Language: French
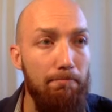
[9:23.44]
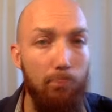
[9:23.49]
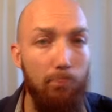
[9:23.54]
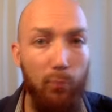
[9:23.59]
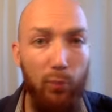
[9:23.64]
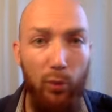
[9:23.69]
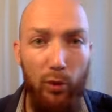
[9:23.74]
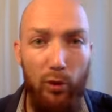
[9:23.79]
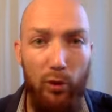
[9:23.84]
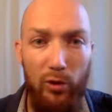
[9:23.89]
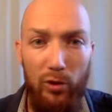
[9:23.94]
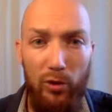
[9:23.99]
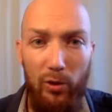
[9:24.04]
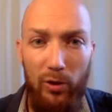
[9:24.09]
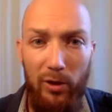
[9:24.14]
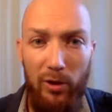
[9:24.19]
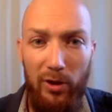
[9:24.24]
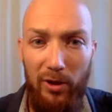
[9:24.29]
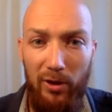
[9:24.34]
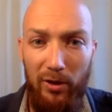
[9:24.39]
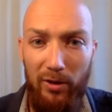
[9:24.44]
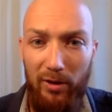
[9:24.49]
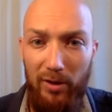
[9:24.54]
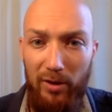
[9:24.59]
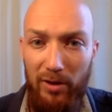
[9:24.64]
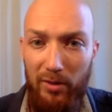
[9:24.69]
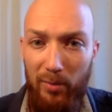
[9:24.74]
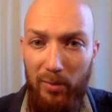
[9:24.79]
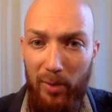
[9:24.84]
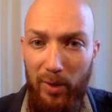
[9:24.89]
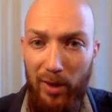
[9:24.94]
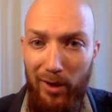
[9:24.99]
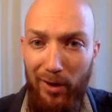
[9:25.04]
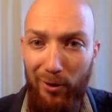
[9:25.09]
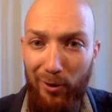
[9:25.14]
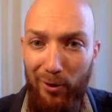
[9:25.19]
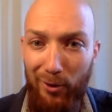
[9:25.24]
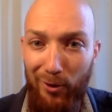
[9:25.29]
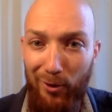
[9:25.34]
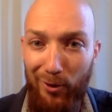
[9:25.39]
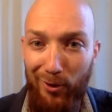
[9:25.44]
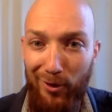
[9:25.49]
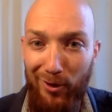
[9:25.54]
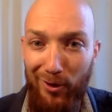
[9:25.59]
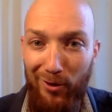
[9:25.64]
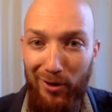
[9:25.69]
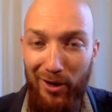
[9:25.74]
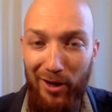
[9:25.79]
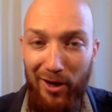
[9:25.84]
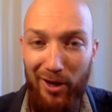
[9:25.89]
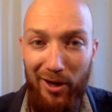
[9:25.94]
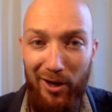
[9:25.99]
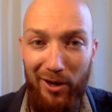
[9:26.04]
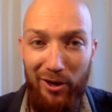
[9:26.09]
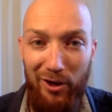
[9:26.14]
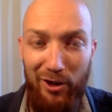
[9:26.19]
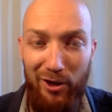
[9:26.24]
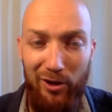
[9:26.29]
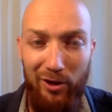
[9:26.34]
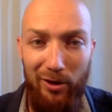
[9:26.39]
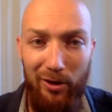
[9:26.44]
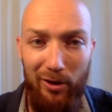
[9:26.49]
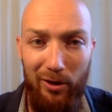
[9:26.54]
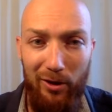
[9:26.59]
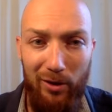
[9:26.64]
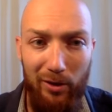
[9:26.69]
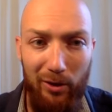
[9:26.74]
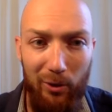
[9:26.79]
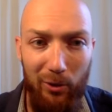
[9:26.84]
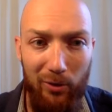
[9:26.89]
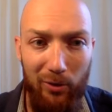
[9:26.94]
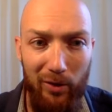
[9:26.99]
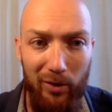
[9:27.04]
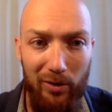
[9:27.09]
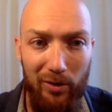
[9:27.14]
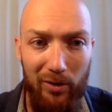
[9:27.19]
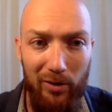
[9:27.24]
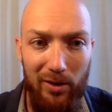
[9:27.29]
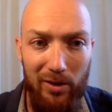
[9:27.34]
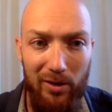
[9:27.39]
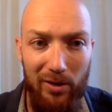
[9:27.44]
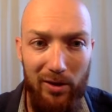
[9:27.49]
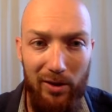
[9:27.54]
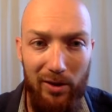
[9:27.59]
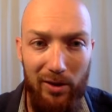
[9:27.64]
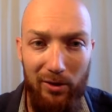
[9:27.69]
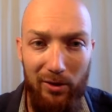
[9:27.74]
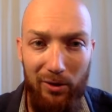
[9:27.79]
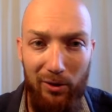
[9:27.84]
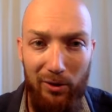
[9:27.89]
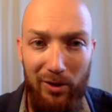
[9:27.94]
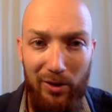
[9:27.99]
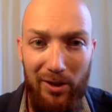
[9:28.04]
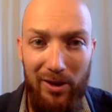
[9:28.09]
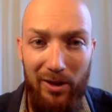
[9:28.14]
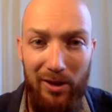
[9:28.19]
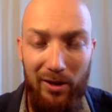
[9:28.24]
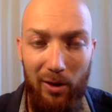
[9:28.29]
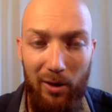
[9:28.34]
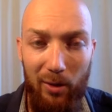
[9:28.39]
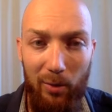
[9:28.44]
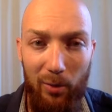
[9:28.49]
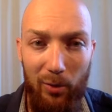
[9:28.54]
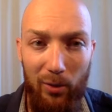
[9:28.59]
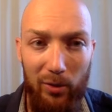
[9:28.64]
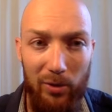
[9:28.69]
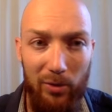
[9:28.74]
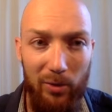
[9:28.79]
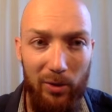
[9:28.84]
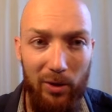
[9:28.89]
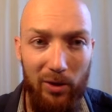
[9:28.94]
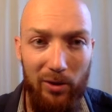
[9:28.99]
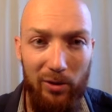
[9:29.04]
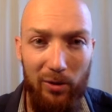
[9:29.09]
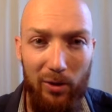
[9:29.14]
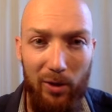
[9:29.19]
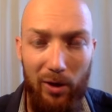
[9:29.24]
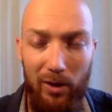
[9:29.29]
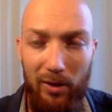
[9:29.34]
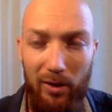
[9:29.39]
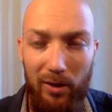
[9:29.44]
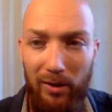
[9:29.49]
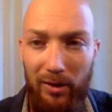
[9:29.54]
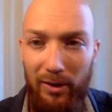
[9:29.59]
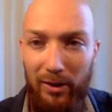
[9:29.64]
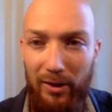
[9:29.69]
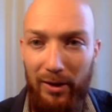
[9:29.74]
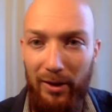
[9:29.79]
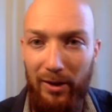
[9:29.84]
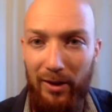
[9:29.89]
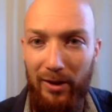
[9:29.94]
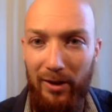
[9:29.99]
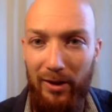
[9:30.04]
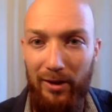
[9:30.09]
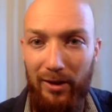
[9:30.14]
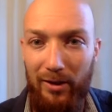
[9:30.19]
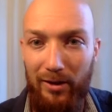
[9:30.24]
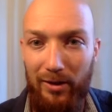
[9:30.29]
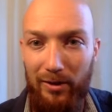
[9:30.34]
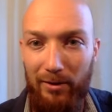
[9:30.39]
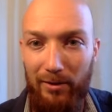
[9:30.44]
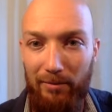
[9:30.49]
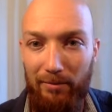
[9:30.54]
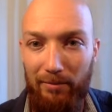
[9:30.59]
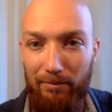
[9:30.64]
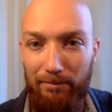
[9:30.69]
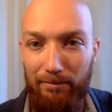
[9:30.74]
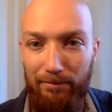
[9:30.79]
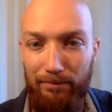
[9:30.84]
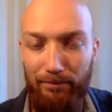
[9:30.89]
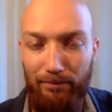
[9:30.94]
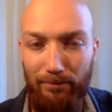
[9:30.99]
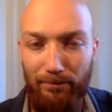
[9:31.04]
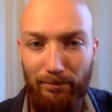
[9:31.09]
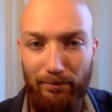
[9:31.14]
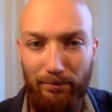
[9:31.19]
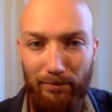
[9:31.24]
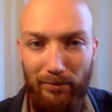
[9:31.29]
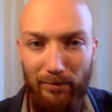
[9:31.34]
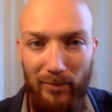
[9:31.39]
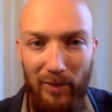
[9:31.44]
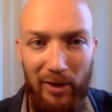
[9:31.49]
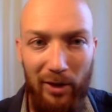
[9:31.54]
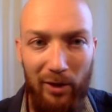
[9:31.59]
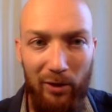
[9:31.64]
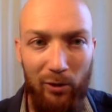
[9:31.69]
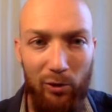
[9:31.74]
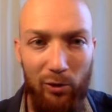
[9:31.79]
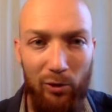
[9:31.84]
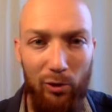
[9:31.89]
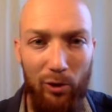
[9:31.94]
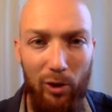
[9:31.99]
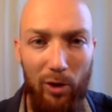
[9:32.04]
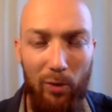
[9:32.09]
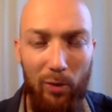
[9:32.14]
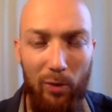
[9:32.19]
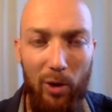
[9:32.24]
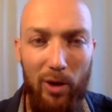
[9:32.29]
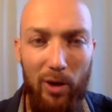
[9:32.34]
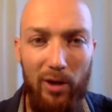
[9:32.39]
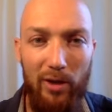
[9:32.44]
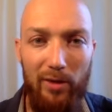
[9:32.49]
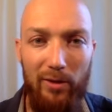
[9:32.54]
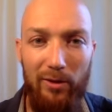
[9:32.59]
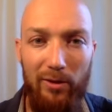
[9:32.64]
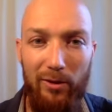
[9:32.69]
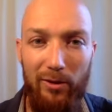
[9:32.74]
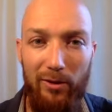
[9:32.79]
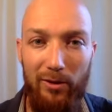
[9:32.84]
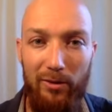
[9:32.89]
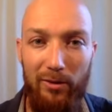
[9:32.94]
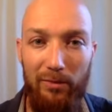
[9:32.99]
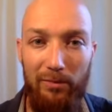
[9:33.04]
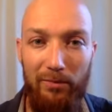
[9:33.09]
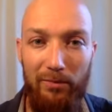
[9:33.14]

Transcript: pour ceux qui ne connaissent pas le langage euh, qu'on va utiliser de geek un peu spirituel, euh, il y a toujours un moyen de,